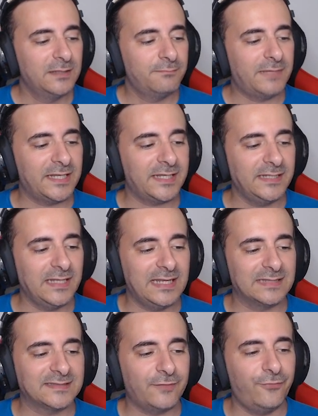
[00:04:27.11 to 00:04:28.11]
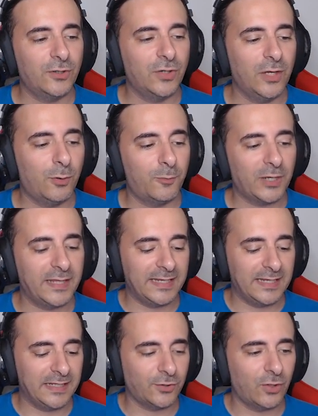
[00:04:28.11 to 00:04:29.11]
Vale, genial, lanzafuegos Evo por ahí
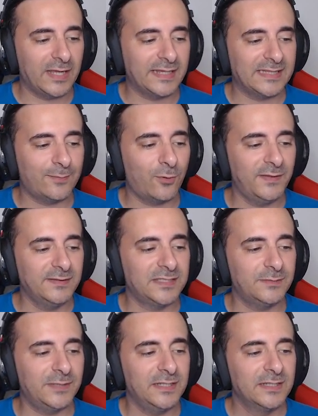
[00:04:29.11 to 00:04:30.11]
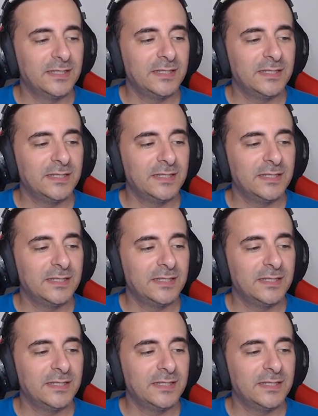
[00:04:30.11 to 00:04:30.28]
que nos la quitamos de encima.